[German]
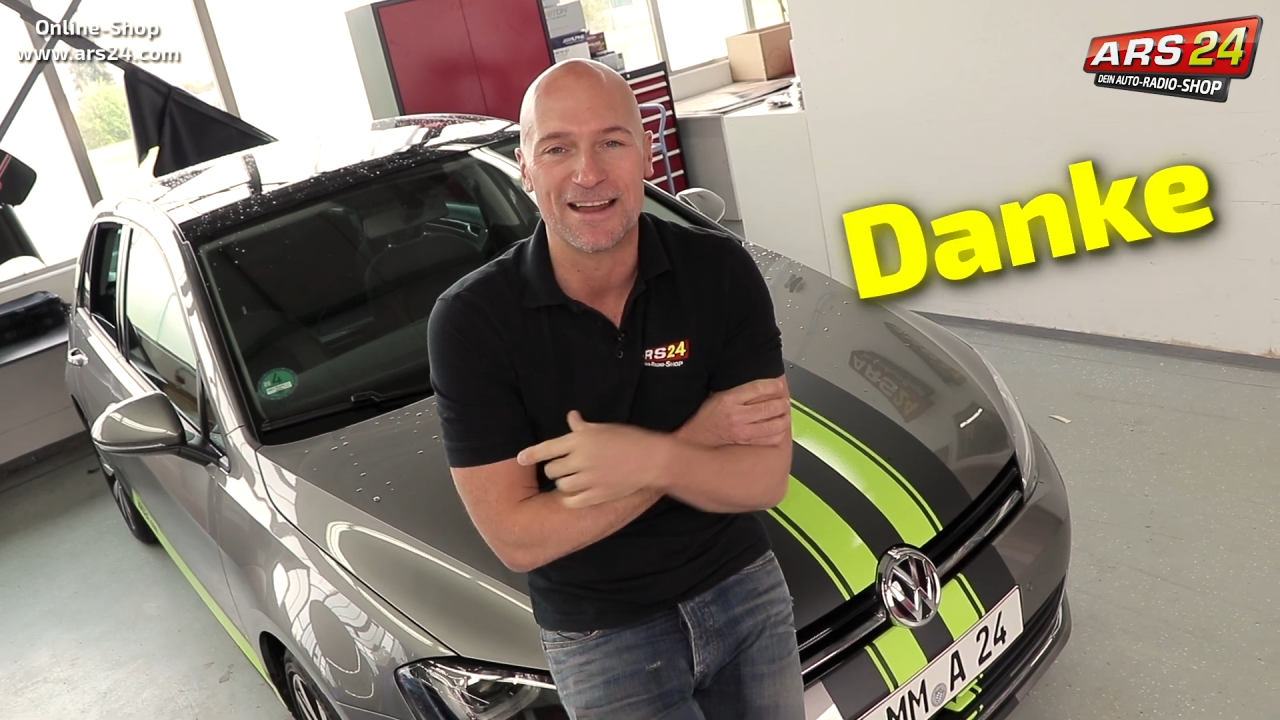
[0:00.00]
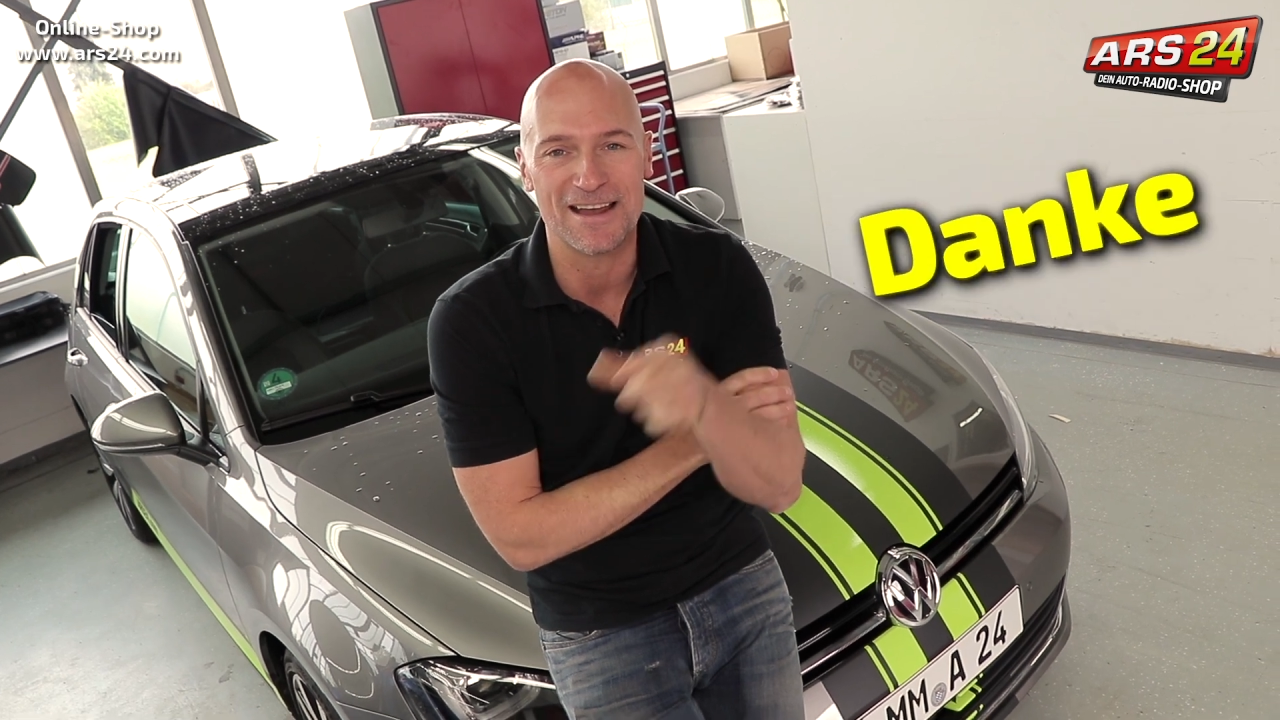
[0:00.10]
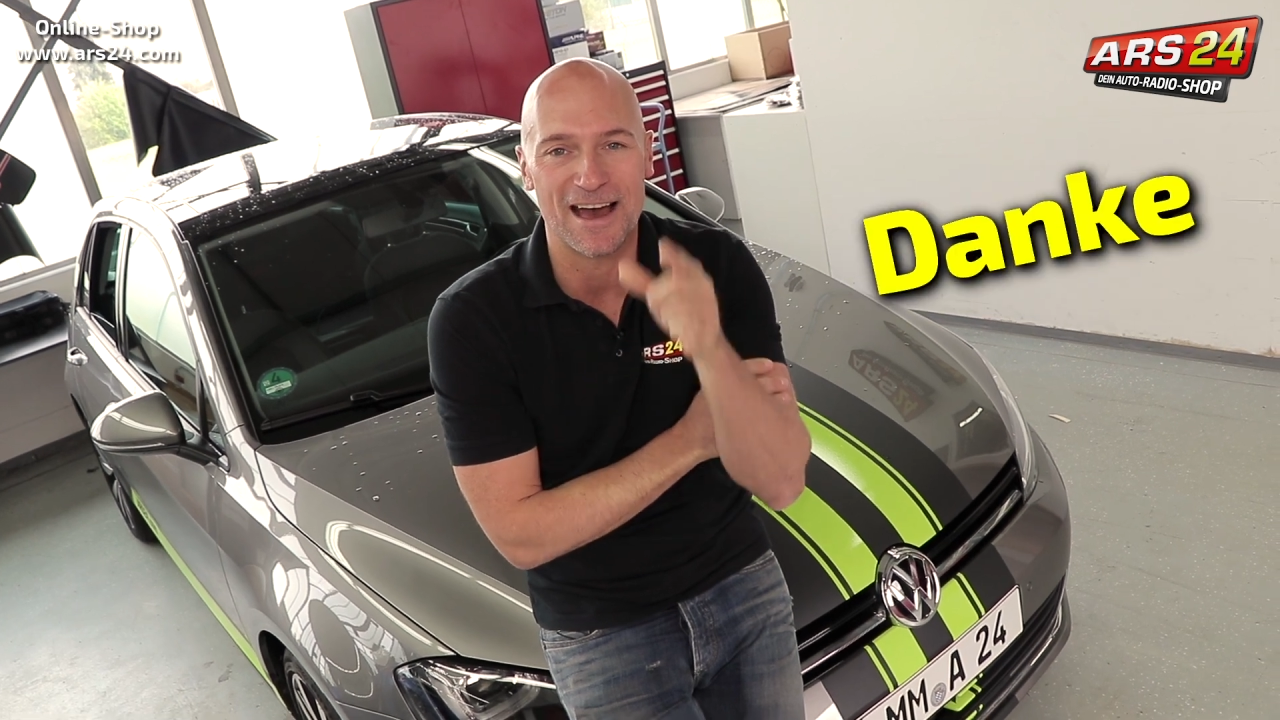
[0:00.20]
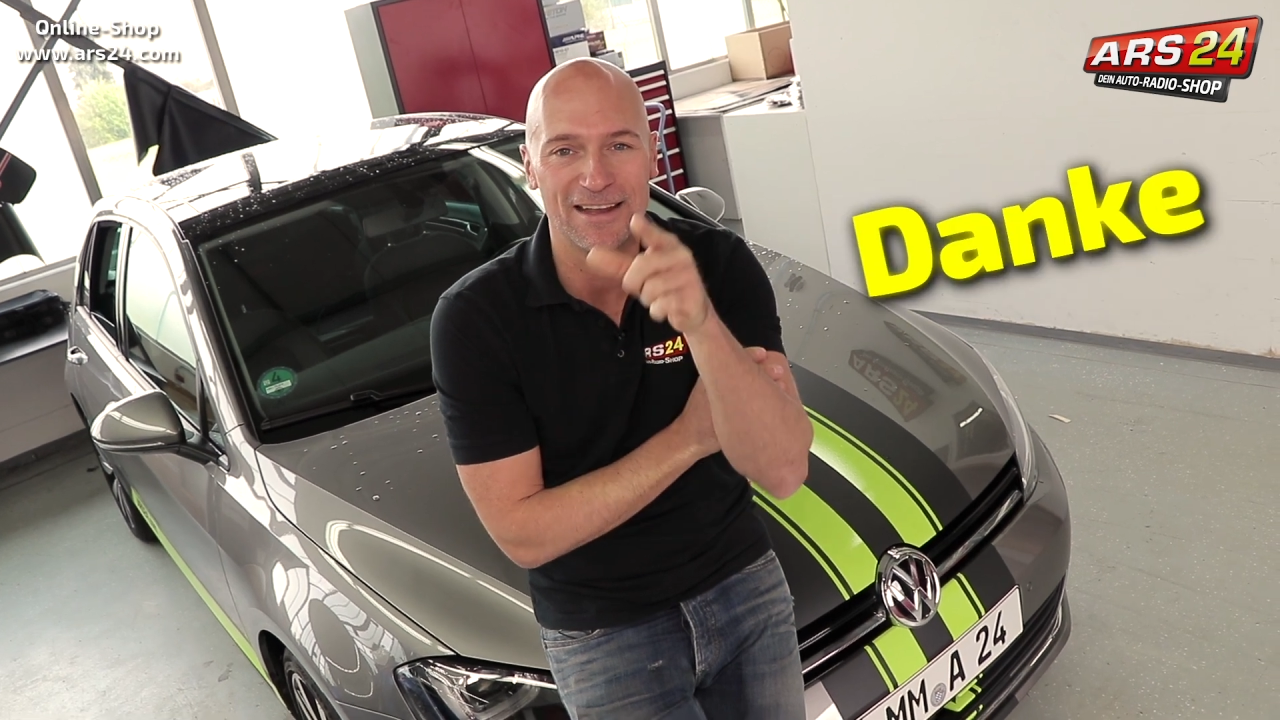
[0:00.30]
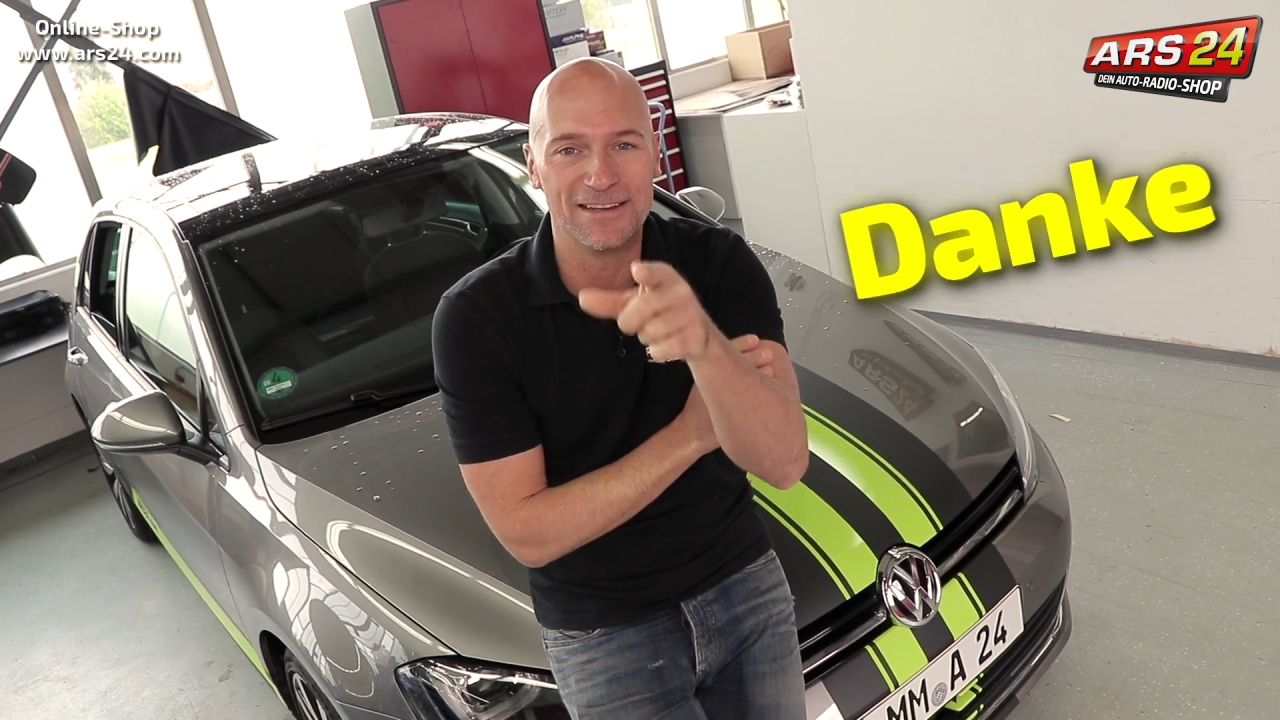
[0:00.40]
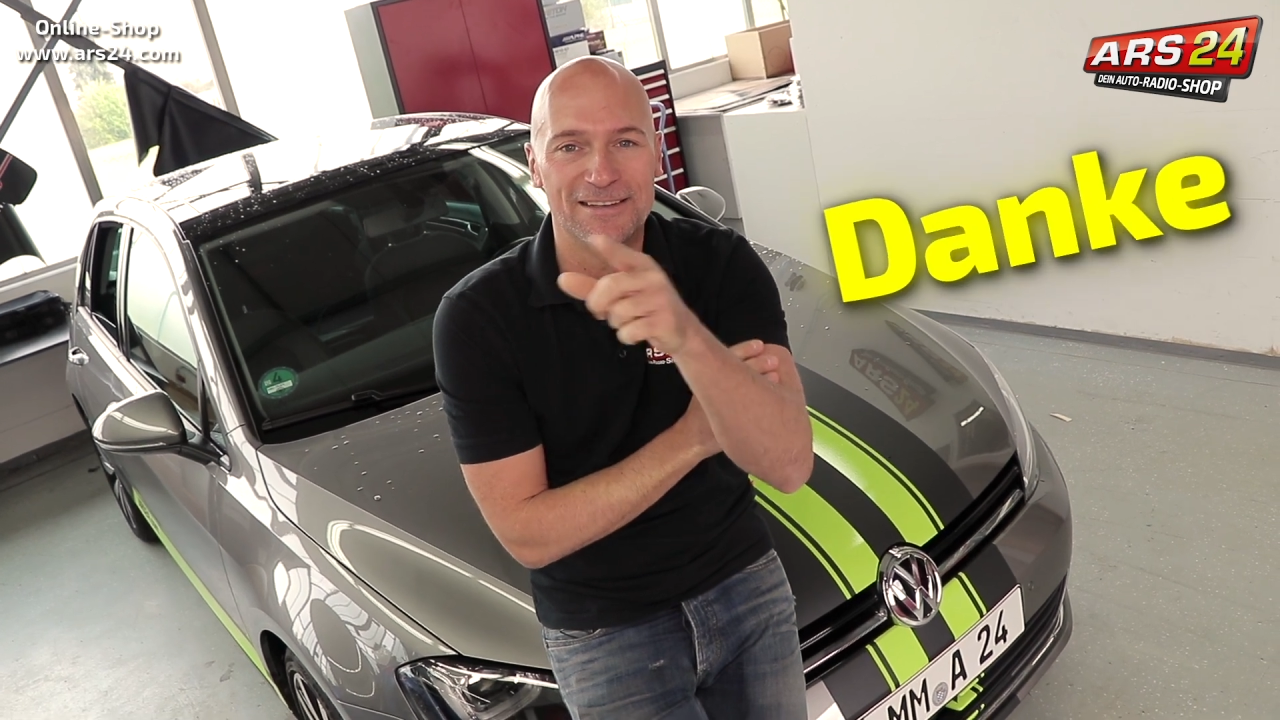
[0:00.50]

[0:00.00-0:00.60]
an alle,